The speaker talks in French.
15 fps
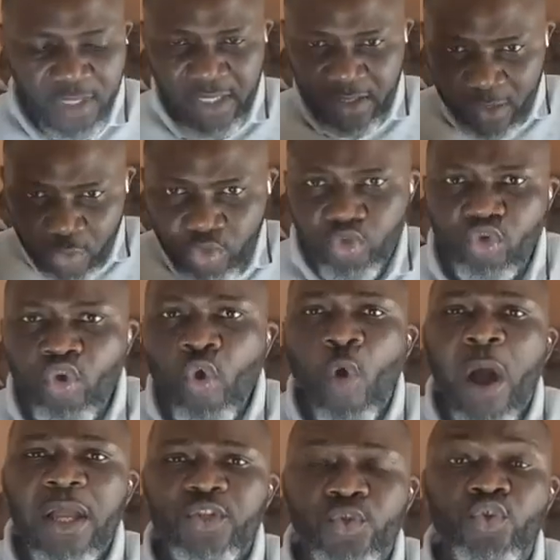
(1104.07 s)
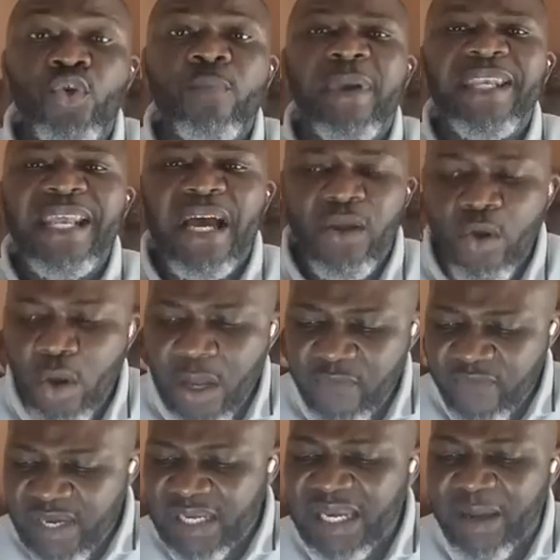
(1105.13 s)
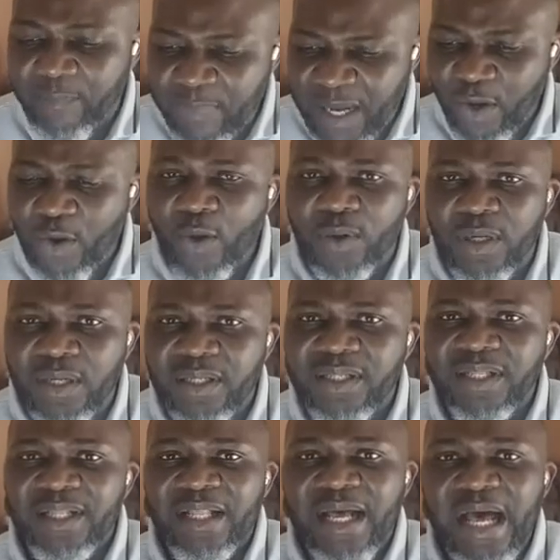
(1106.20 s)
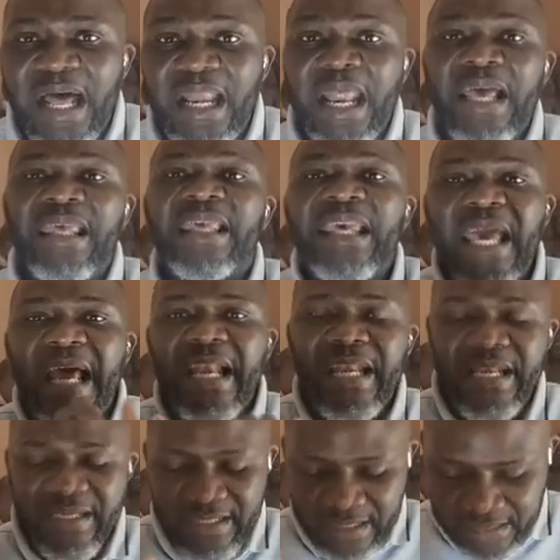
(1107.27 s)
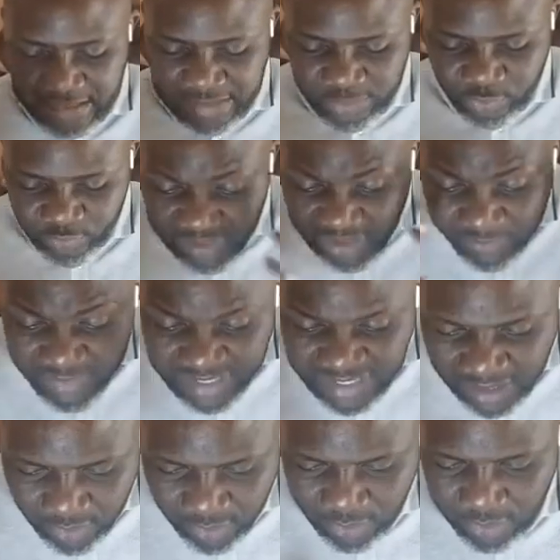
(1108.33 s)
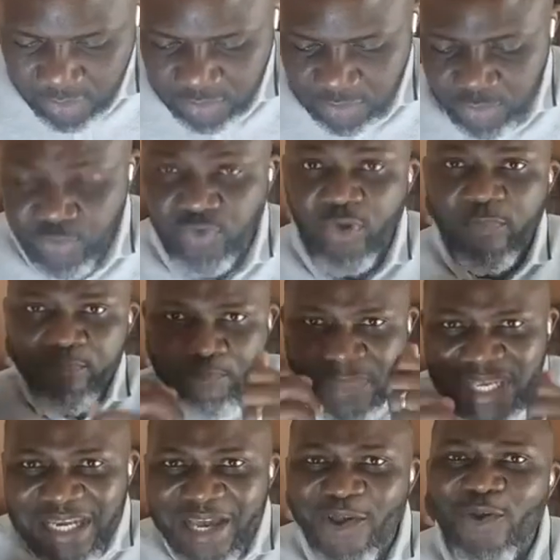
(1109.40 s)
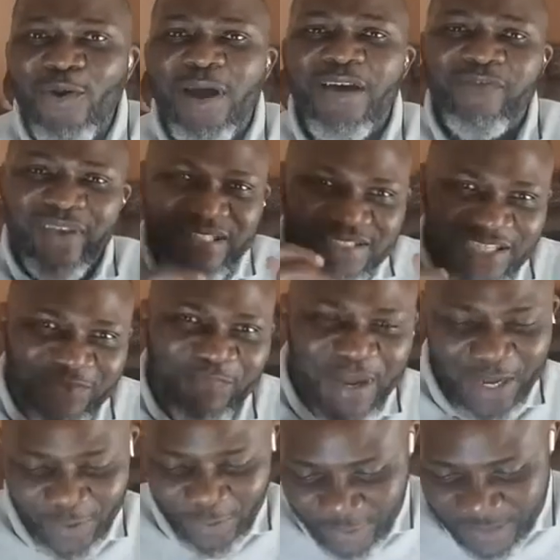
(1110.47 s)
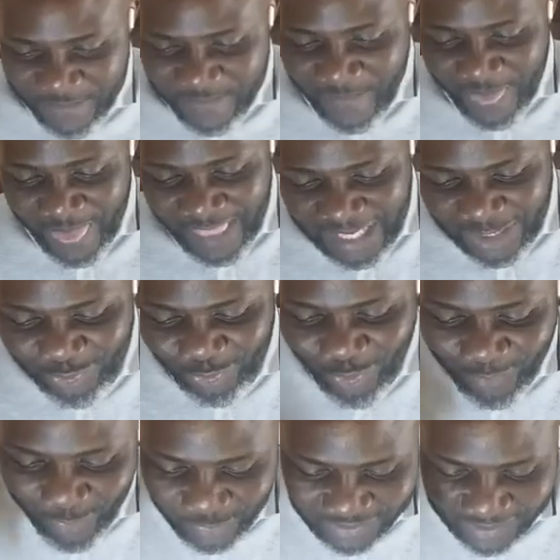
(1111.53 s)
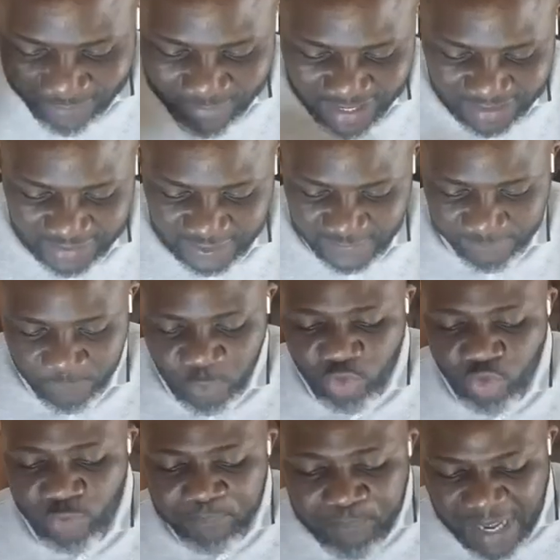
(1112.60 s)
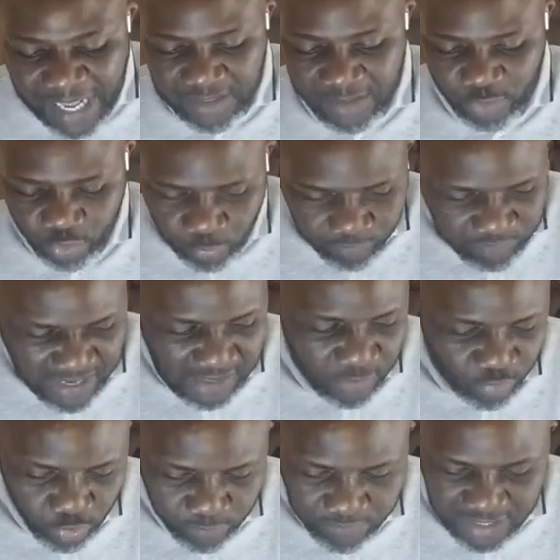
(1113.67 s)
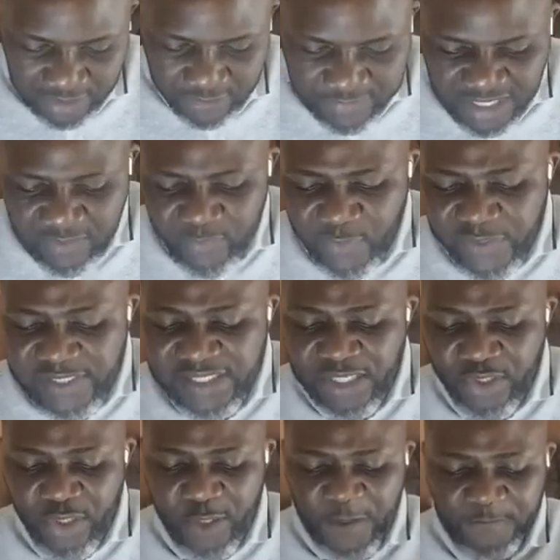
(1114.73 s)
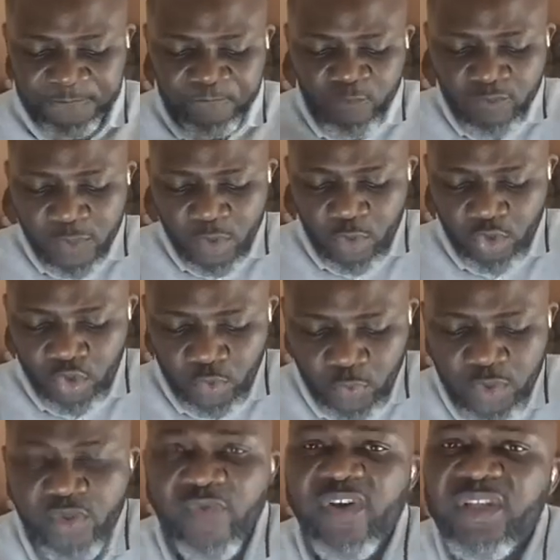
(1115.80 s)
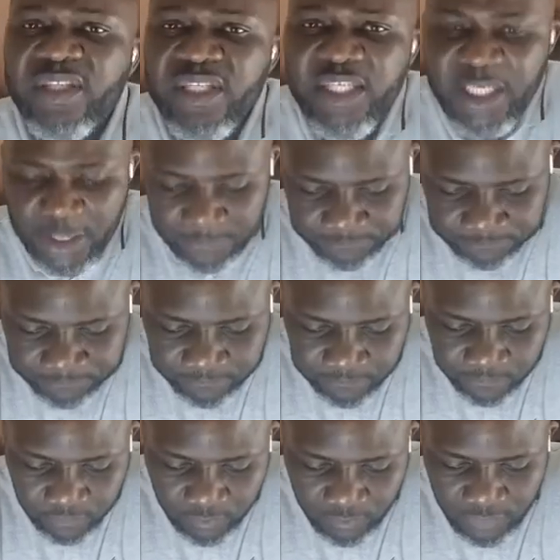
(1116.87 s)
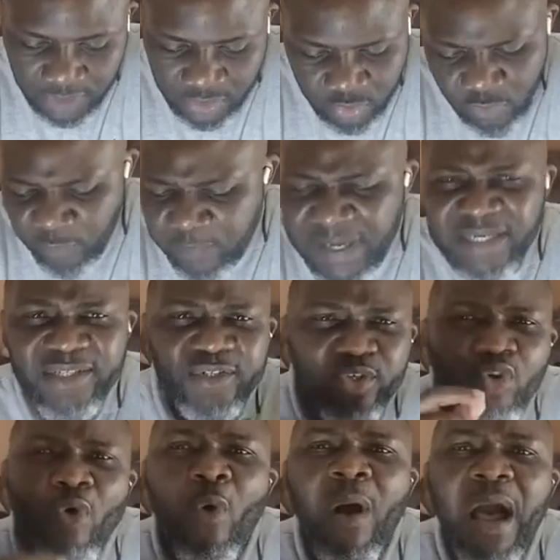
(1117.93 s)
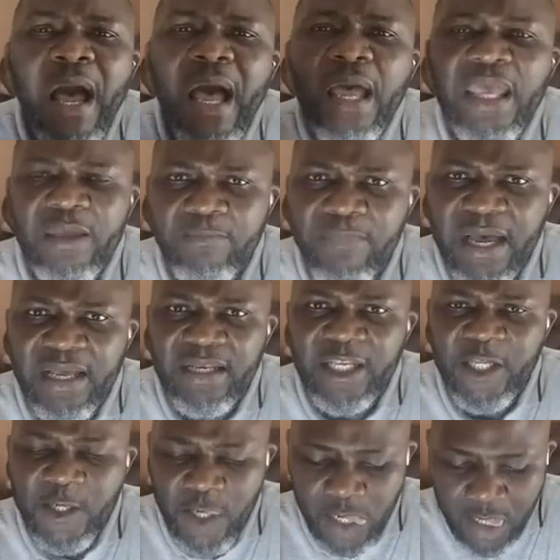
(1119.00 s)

Et quand tu crois, tu te mets d'accord avec la parole à laquelle euh, tu t'es mis d'accord, tu te mets d'accord avec cette parole et tu commences à parler. Tu parles, tu parles, tu parles. Bien-aimé le Seigneur, aujourd'hui je vais dire, je vais vous parler de croire et parler.